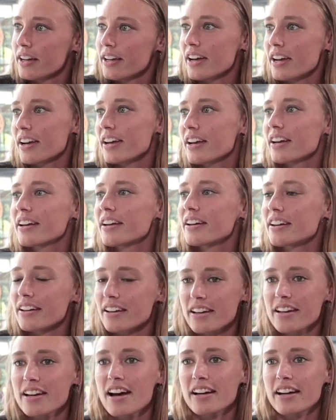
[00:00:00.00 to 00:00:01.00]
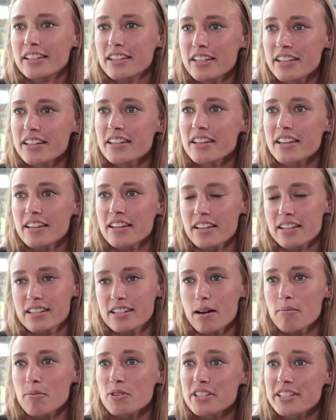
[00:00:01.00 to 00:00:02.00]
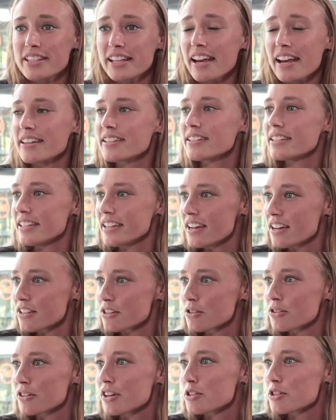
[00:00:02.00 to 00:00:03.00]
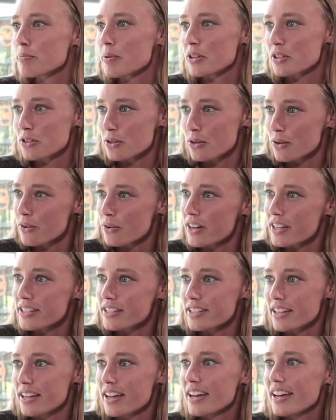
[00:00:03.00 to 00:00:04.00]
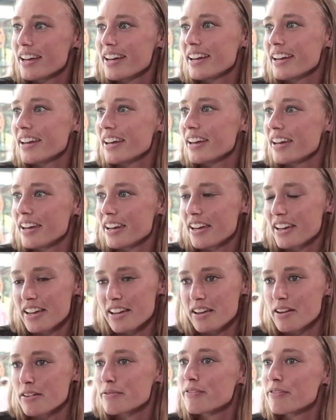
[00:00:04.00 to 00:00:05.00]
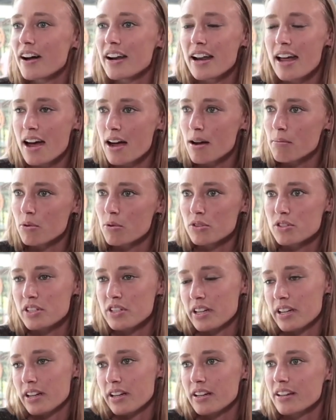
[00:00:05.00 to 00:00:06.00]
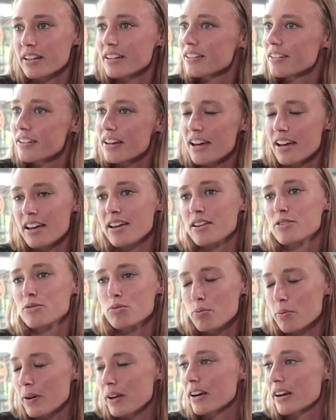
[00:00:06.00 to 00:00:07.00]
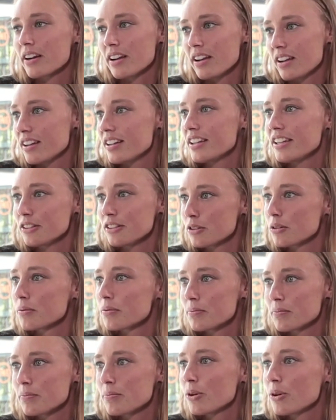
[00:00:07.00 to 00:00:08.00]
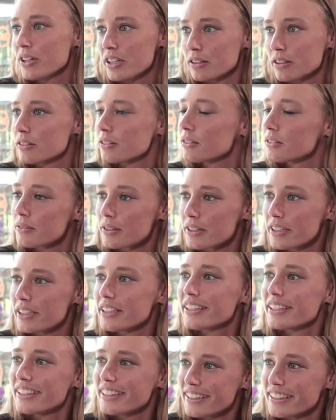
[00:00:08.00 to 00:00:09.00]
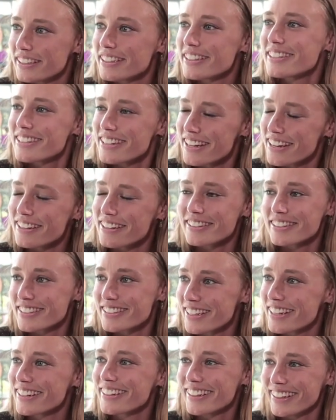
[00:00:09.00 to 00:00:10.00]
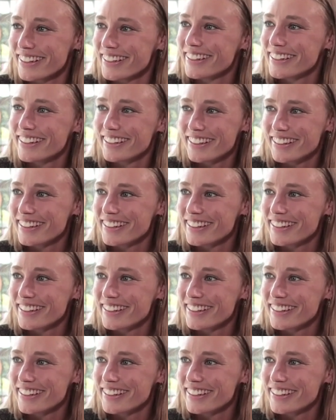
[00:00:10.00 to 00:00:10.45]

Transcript: É, aqui estamos três dias com as pessoas, é, falamos, é, é, super lindo. Bonito. E foi muito intenso, né? Sim, foi sim. muito.